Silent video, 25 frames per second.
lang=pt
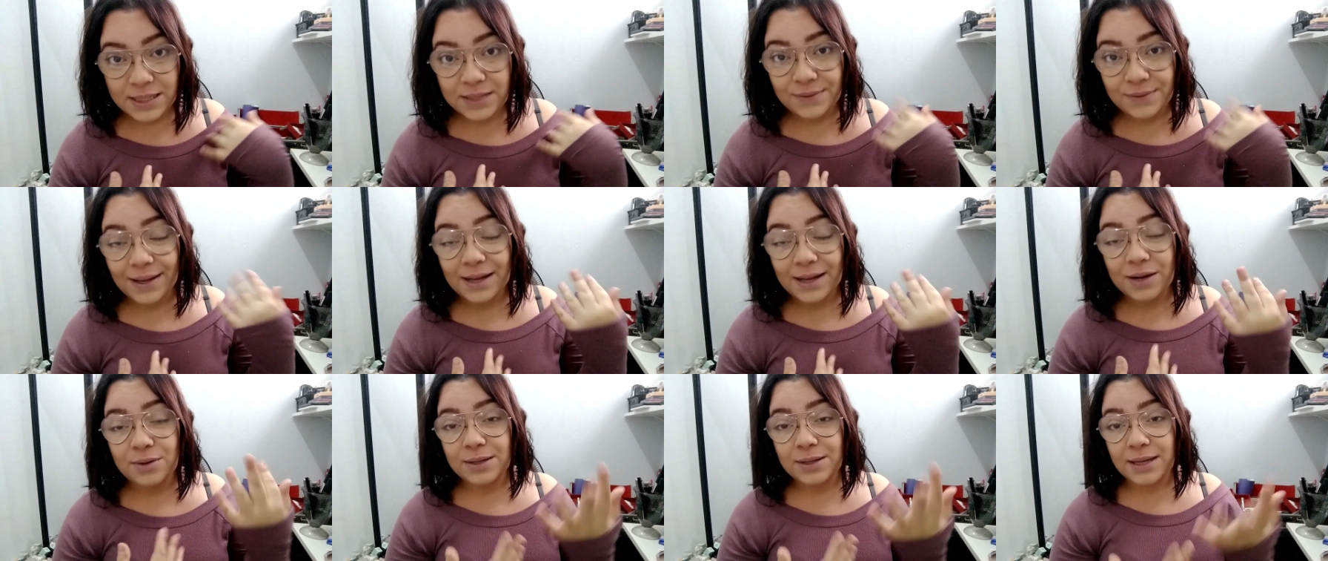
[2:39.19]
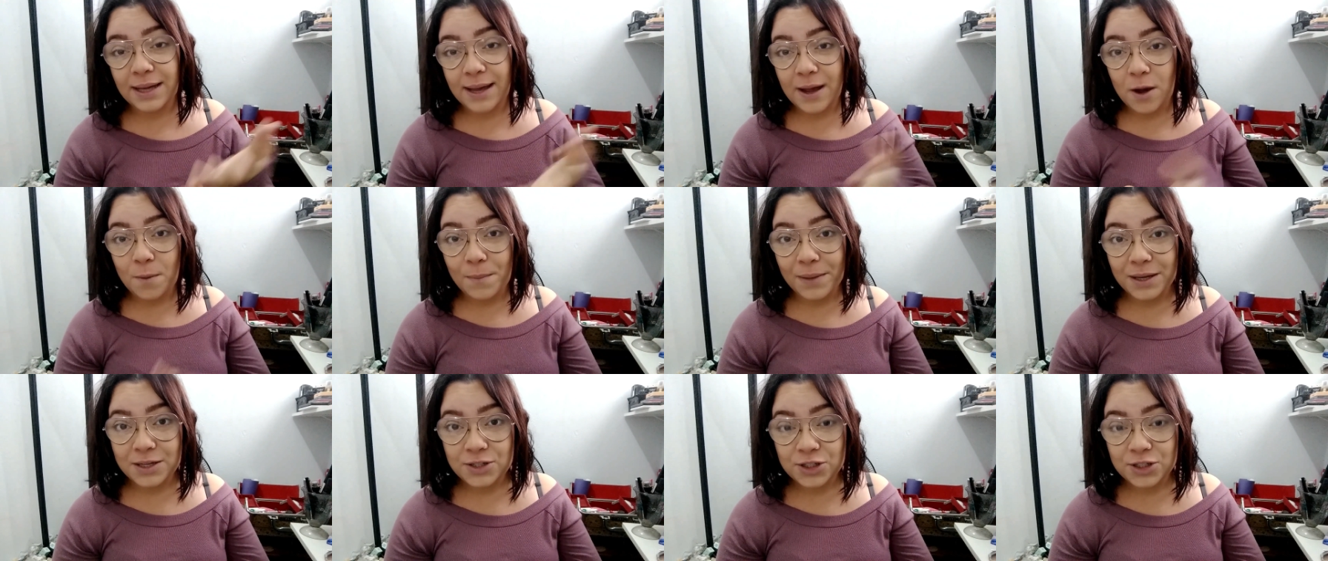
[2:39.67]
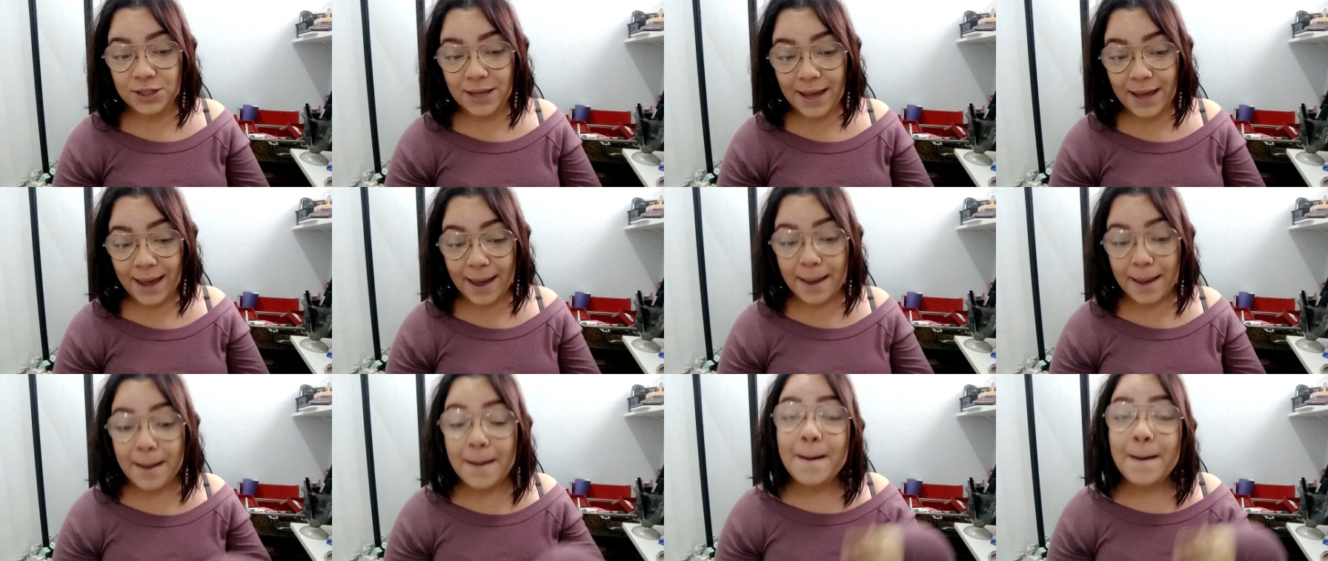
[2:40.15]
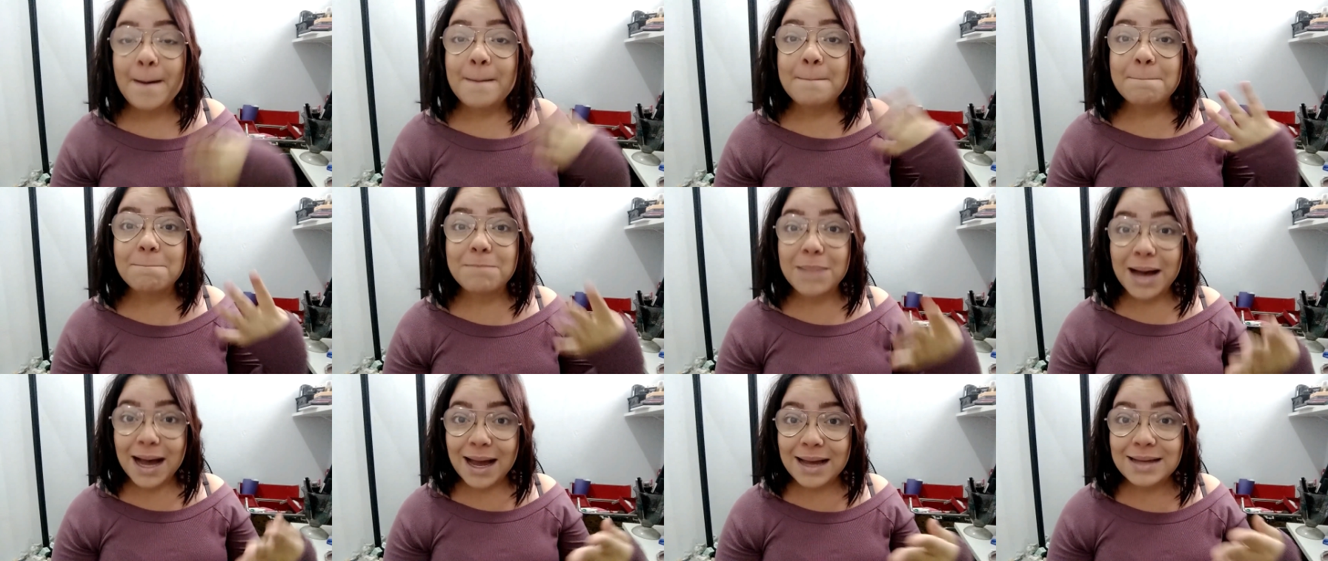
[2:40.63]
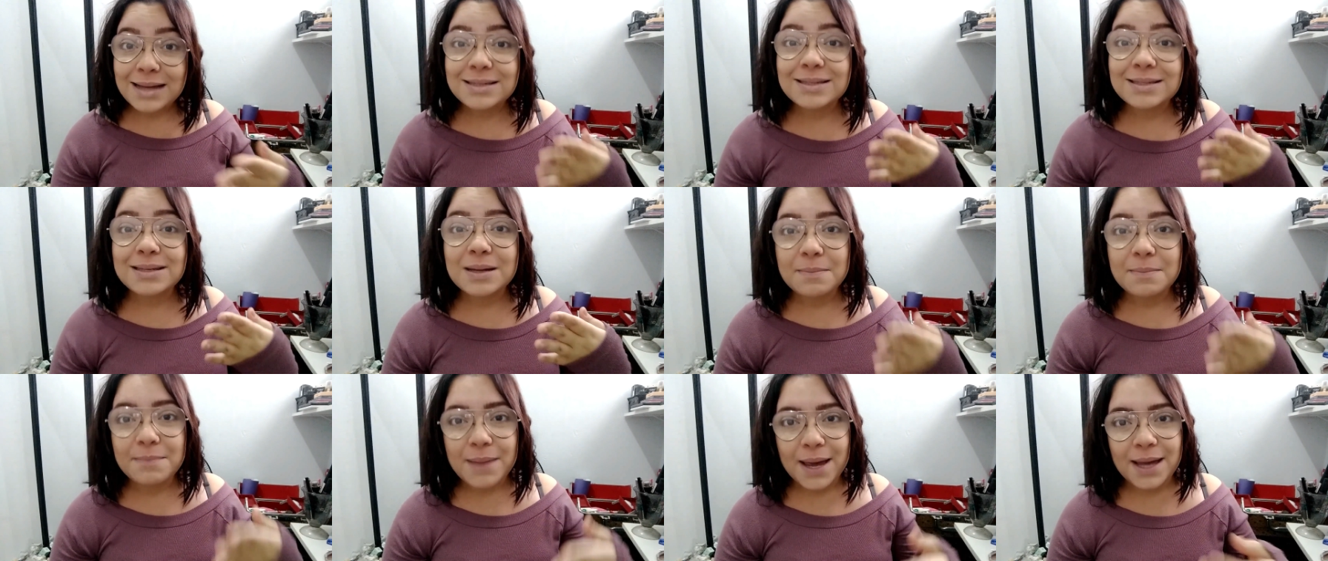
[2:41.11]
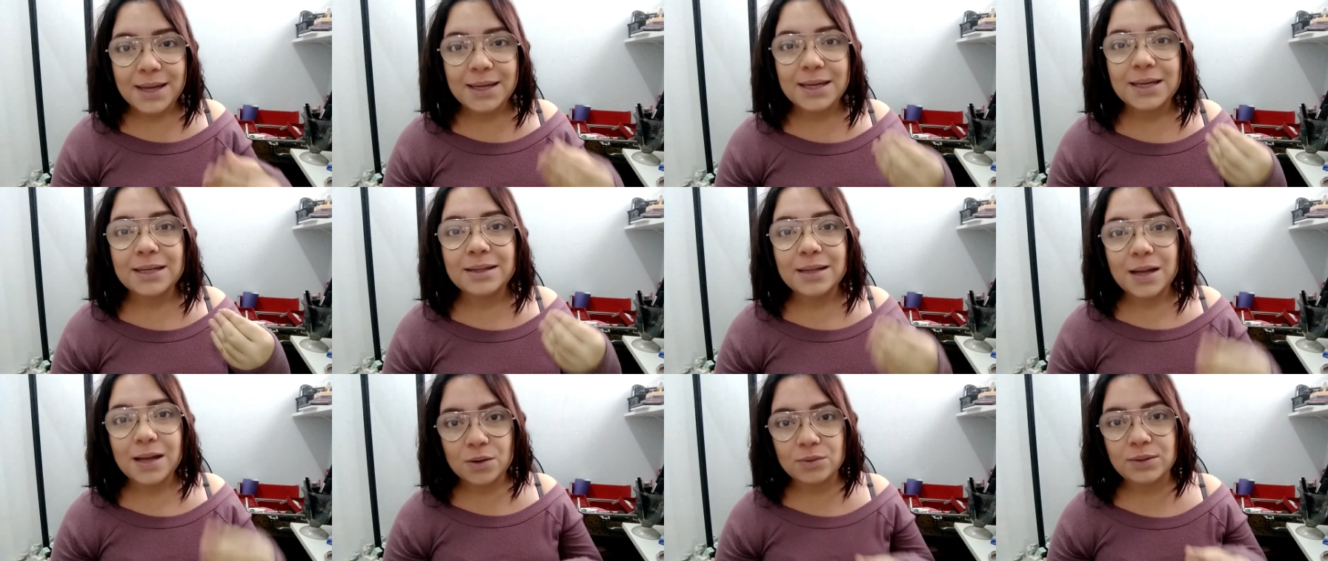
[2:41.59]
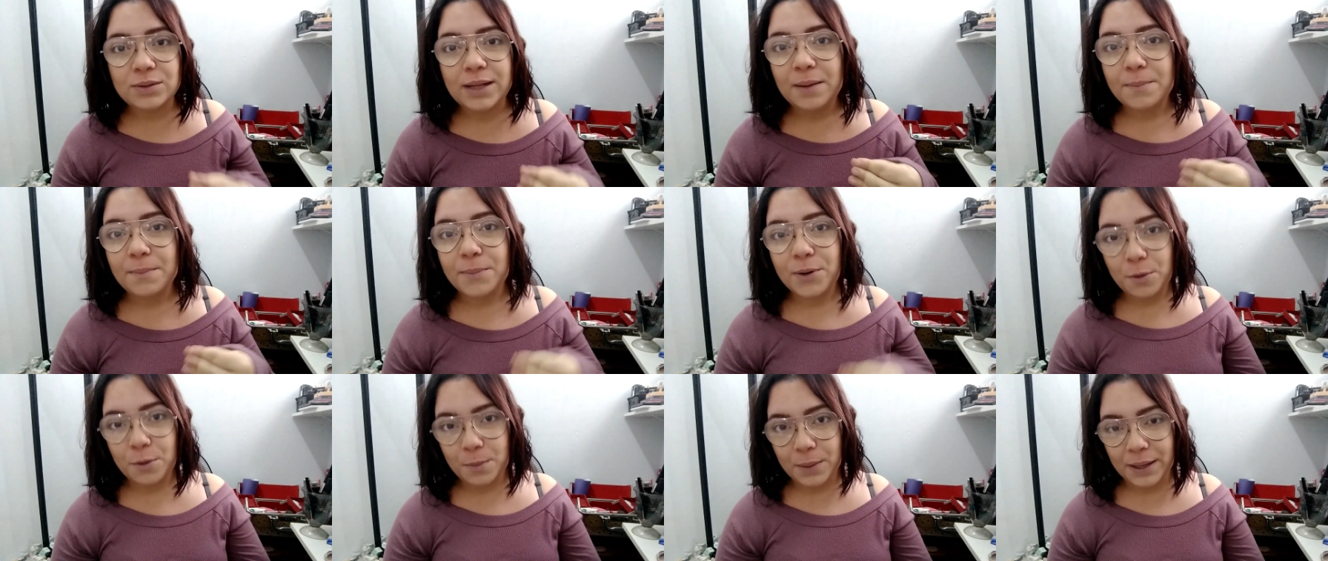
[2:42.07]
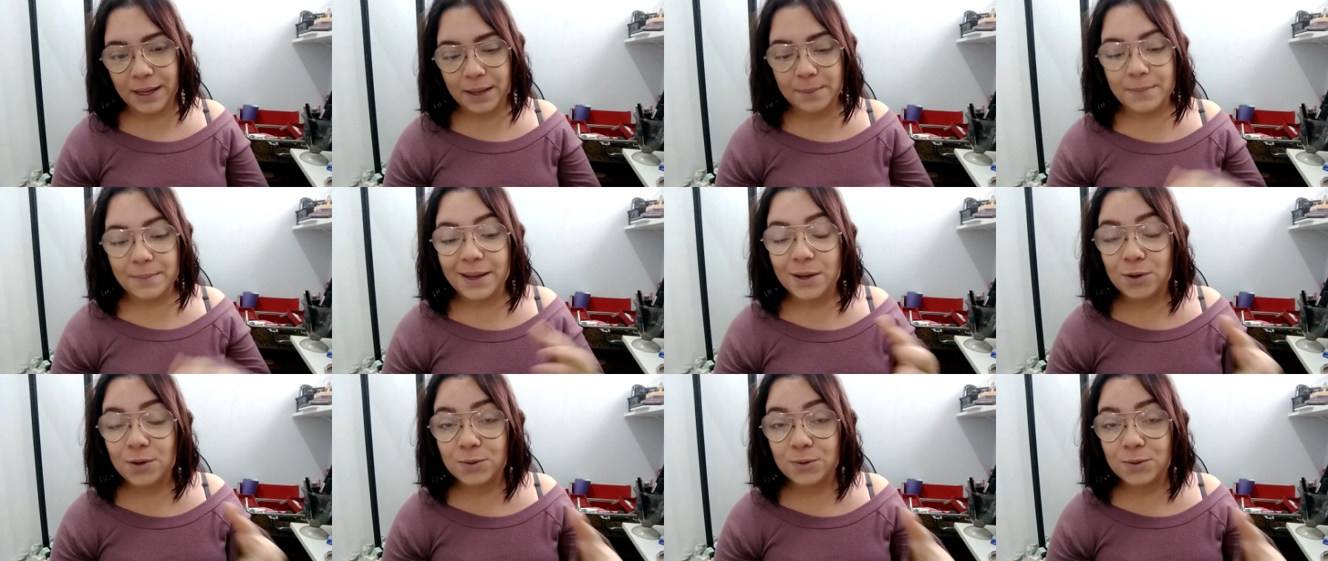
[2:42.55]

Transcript: Eles falaram que realmente é, mas também que não tem problema